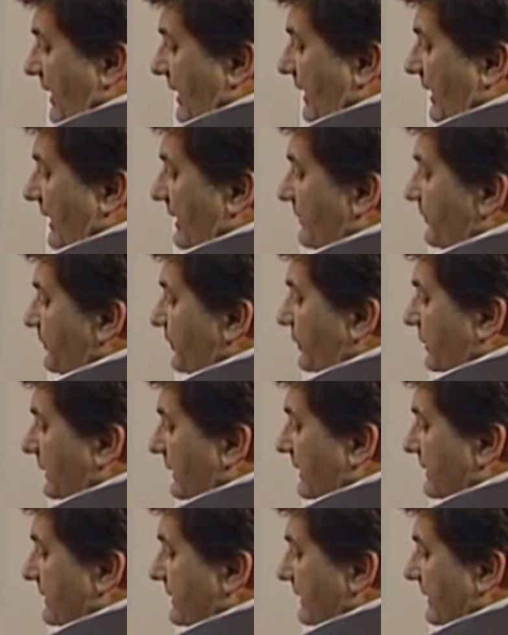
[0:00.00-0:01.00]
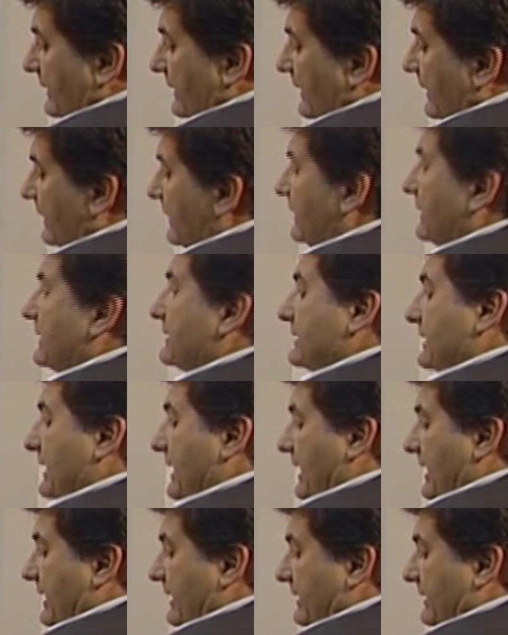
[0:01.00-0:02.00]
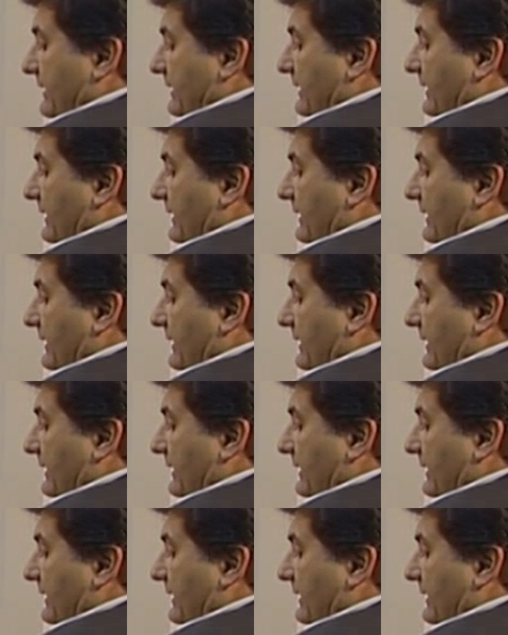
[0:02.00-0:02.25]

L'importanza della linea 6